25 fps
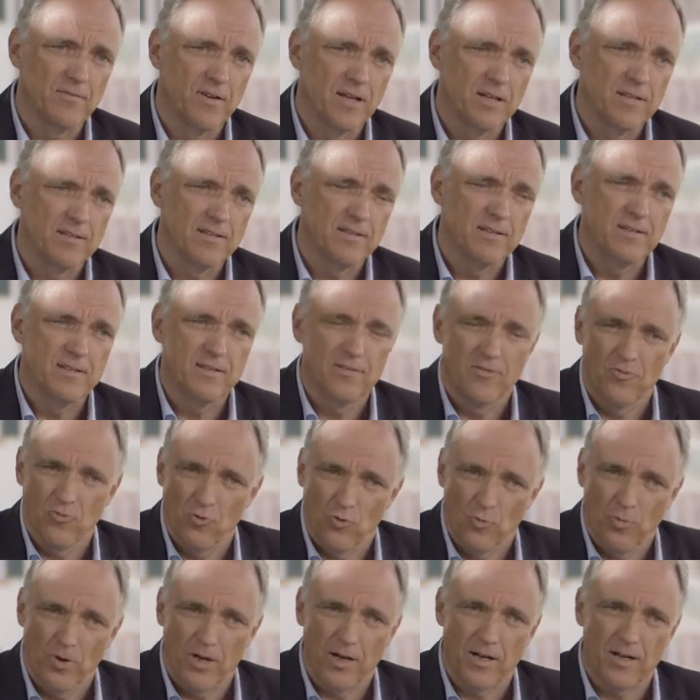weil die diesen
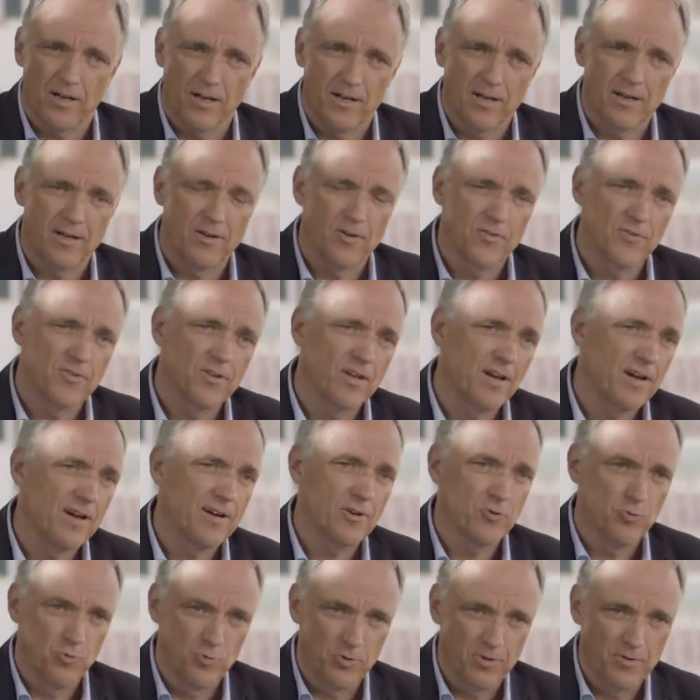Übergang aus der
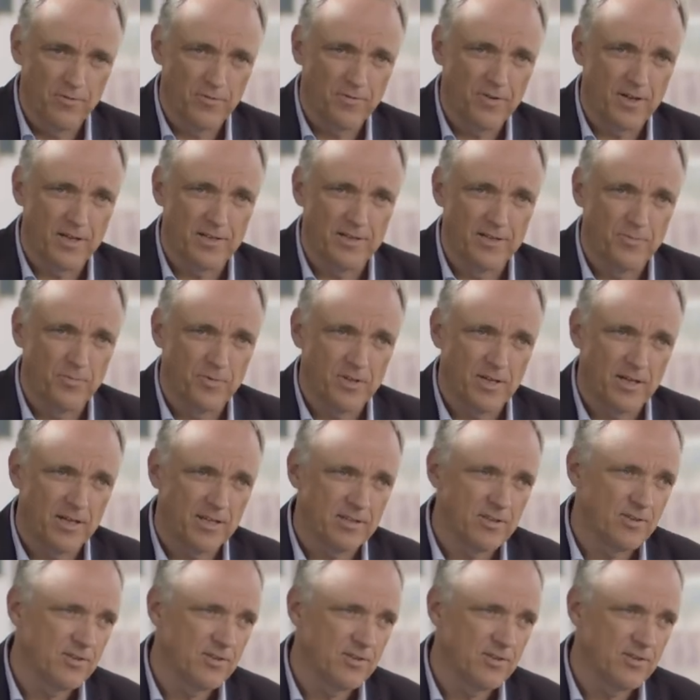akuten Verliebtheit,